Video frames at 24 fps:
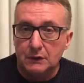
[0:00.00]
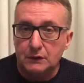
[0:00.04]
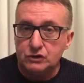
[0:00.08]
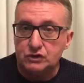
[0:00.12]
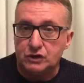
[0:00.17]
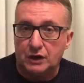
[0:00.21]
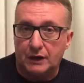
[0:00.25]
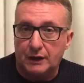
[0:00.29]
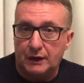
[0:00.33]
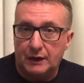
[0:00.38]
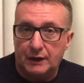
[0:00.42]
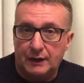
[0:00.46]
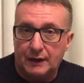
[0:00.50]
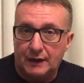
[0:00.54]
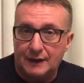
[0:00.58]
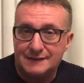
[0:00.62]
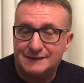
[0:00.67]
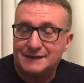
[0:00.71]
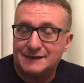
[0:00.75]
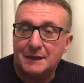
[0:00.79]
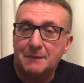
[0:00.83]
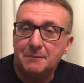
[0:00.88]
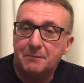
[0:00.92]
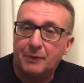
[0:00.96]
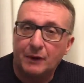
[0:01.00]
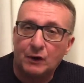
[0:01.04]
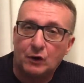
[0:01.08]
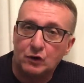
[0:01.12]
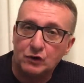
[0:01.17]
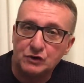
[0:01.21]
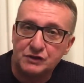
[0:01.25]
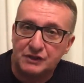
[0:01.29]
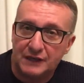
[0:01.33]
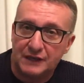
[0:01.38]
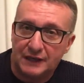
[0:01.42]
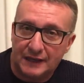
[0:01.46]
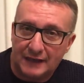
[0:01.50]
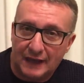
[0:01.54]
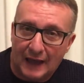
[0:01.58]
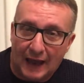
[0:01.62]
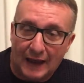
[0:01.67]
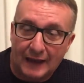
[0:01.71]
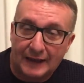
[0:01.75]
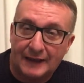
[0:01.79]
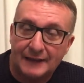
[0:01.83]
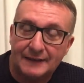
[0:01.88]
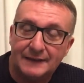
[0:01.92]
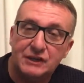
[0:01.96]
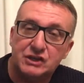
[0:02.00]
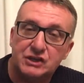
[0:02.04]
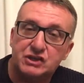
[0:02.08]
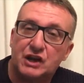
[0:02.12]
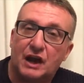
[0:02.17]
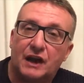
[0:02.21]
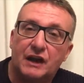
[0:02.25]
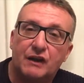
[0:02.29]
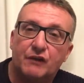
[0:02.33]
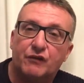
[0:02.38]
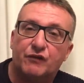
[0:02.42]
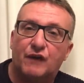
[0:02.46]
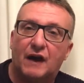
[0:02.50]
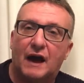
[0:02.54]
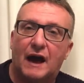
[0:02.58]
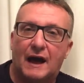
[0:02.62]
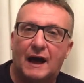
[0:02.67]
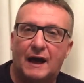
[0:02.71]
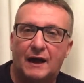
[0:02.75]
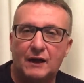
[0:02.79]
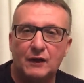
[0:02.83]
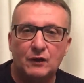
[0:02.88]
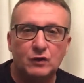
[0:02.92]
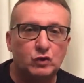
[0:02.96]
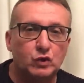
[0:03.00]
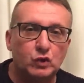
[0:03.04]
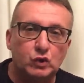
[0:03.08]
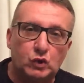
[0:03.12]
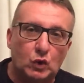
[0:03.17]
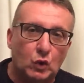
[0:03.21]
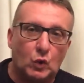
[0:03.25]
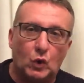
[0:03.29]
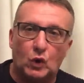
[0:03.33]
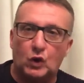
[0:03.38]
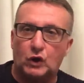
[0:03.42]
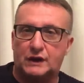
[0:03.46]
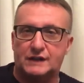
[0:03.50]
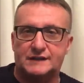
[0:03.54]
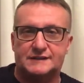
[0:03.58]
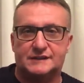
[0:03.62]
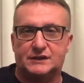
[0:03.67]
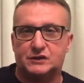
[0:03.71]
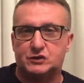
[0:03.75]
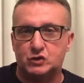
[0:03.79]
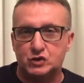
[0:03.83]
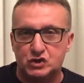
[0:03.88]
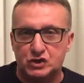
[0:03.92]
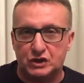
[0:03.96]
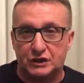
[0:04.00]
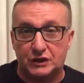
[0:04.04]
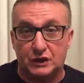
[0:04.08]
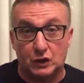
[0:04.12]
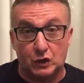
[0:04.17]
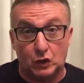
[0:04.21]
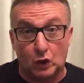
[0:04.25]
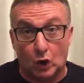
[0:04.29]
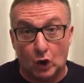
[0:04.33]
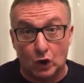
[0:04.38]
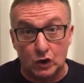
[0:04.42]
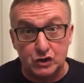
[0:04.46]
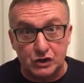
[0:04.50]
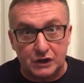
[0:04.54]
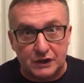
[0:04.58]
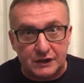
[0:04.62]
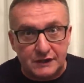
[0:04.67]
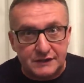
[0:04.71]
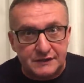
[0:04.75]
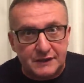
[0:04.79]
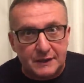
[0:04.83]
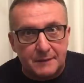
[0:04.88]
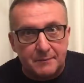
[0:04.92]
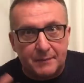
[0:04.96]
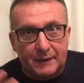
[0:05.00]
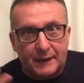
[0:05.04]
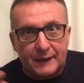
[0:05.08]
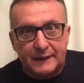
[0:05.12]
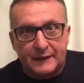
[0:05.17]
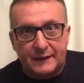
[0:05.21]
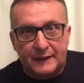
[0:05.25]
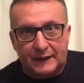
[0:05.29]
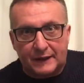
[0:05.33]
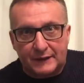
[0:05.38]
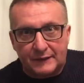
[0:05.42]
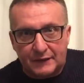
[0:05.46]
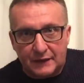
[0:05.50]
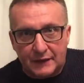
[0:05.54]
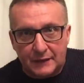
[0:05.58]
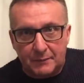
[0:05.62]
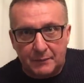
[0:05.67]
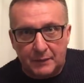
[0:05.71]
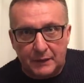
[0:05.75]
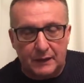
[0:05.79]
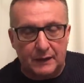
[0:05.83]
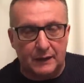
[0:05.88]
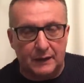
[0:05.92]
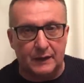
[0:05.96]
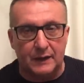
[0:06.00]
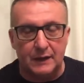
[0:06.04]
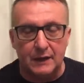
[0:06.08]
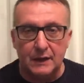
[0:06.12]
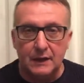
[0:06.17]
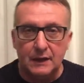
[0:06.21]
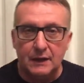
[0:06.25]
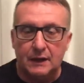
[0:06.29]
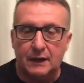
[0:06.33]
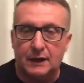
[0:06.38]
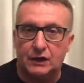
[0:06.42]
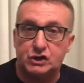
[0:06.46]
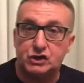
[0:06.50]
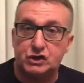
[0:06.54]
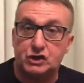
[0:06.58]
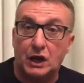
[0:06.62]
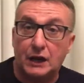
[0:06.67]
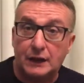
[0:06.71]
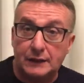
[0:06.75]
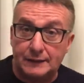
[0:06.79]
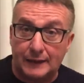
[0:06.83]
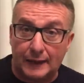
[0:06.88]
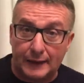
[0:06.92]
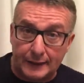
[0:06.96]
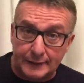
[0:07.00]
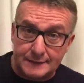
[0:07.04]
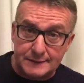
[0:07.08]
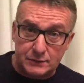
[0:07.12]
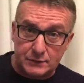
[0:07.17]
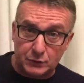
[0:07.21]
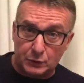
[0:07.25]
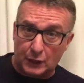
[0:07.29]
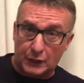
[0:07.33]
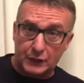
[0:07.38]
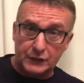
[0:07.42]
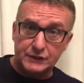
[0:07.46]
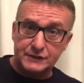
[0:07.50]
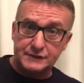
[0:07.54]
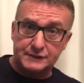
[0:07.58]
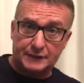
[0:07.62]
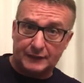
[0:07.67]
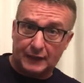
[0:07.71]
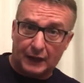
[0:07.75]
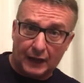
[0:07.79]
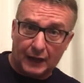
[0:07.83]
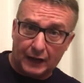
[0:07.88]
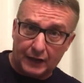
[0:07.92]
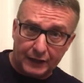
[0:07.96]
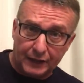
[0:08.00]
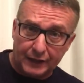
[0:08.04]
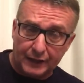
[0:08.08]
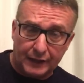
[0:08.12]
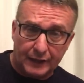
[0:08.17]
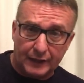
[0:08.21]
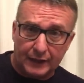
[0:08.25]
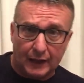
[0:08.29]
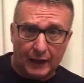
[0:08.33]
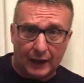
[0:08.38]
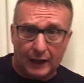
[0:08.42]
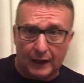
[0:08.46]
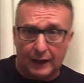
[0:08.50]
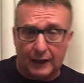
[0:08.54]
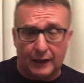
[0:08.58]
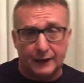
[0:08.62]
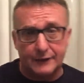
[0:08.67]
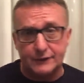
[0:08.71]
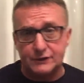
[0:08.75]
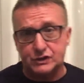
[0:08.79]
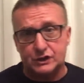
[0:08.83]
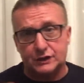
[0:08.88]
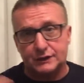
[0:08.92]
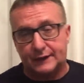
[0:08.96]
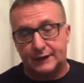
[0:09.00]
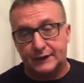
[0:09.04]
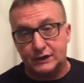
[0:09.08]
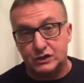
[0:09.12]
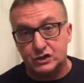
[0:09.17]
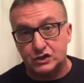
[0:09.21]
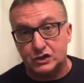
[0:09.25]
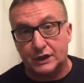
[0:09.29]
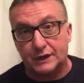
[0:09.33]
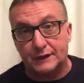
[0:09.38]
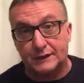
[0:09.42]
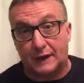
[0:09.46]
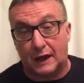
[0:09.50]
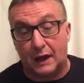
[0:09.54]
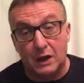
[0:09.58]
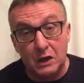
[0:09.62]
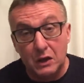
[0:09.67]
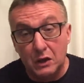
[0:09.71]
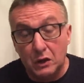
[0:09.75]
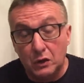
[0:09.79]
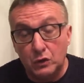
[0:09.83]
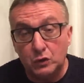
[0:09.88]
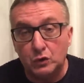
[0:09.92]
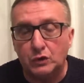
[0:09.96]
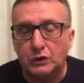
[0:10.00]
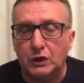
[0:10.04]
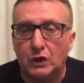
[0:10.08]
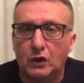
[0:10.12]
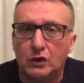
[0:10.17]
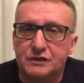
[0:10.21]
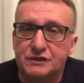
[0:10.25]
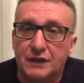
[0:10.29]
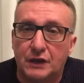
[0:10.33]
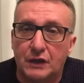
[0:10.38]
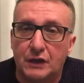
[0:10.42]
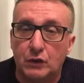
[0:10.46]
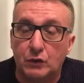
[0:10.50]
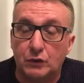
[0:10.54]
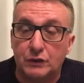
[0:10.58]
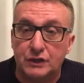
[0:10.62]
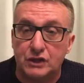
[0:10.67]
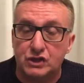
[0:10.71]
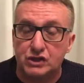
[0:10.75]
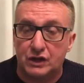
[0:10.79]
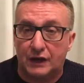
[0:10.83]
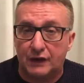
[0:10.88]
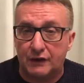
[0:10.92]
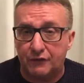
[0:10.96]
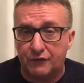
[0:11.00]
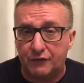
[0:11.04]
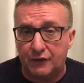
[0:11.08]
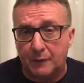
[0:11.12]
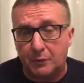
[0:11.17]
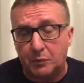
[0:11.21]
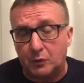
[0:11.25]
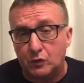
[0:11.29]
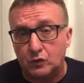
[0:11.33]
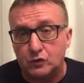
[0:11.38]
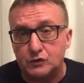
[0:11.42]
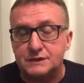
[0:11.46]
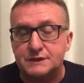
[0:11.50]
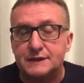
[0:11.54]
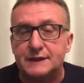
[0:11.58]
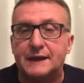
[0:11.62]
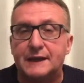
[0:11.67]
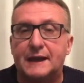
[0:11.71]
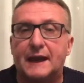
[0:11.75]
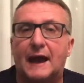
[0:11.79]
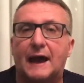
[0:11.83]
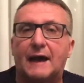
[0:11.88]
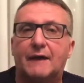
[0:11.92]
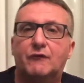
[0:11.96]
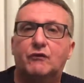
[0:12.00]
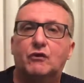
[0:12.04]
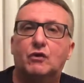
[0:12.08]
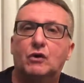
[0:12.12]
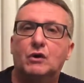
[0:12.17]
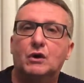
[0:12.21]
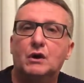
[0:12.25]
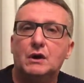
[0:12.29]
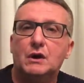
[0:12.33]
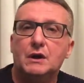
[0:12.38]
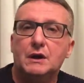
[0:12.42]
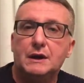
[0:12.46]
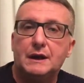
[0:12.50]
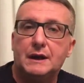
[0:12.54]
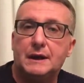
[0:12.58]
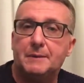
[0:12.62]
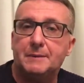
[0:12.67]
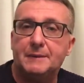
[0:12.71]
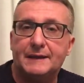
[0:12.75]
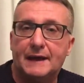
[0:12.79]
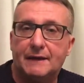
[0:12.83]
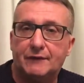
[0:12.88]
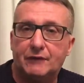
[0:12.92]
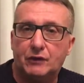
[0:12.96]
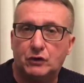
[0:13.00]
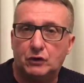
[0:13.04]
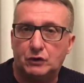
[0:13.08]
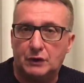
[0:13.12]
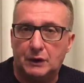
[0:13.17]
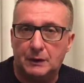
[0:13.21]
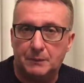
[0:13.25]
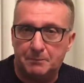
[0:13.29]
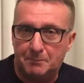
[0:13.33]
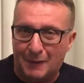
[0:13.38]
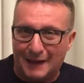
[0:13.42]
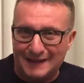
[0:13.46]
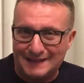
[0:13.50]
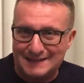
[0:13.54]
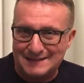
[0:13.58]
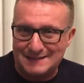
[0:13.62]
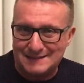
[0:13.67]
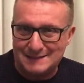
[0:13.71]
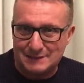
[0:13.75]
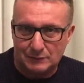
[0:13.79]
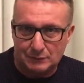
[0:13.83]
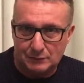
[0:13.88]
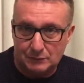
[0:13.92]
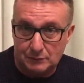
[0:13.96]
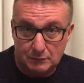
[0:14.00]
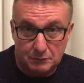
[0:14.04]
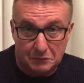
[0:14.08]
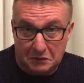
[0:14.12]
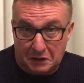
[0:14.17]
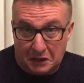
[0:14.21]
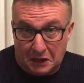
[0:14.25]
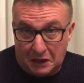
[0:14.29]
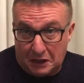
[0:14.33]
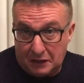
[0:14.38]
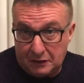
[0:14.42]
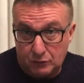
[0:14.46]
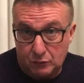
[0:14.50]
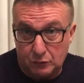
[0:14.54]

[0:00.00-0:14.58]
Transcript: Cioè, è sempre così, anche dieci anni fa, tutto quello che sta succedendo oggi, che sembra incredibile, la scelta nazionalista della Lega, eccetera, eccetera, tutte cose che io dieci anni fa pronosticavo e mi davano del pazzo, ok?